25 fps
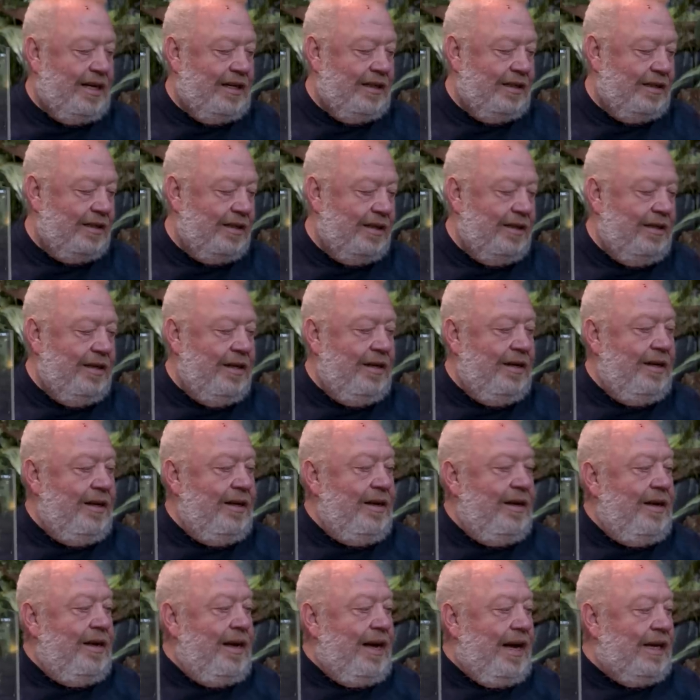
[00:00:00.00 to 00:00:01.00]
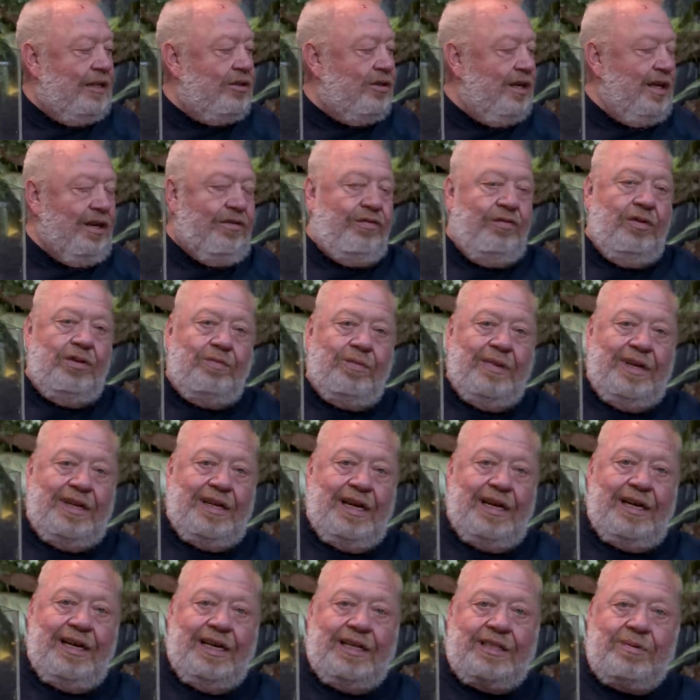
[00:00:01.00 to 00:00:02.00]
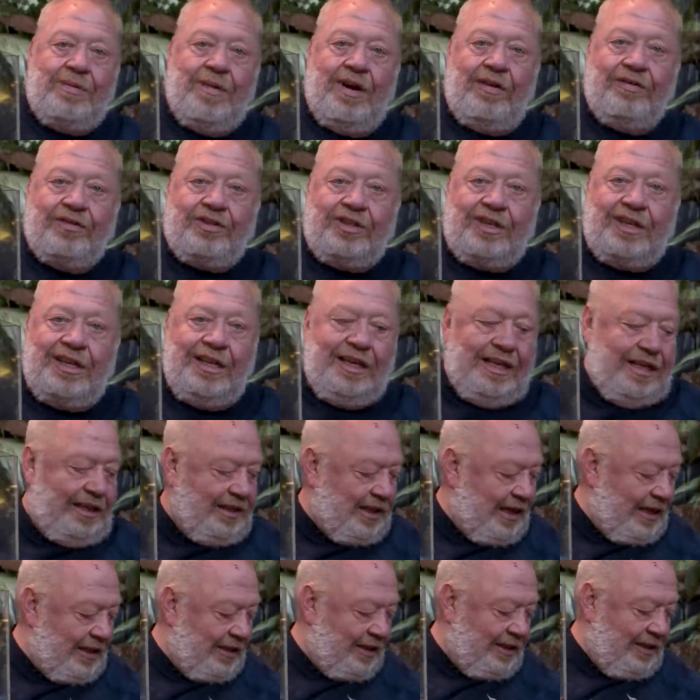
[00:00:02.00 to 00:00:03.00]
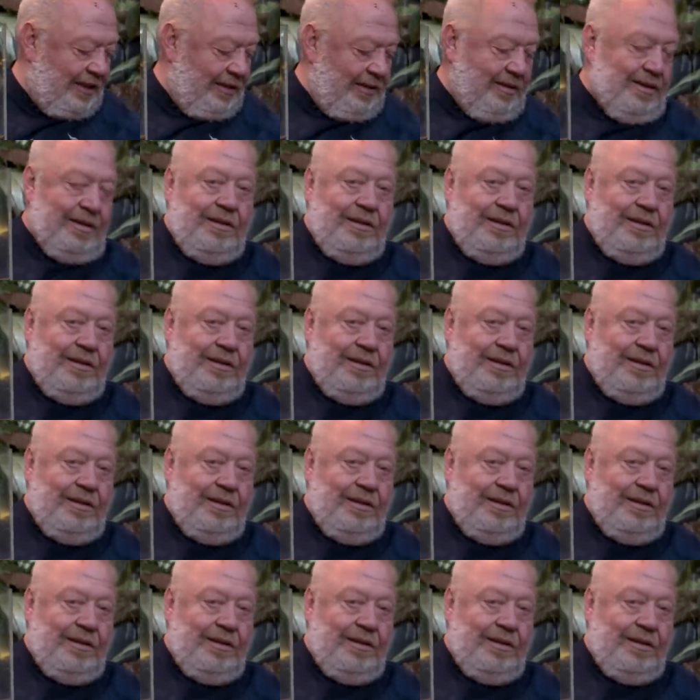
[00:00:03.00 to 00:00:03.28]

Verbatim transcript: der Hand. Also ich würde mir den jetzt mal aufs Knie setzen. Ja, warte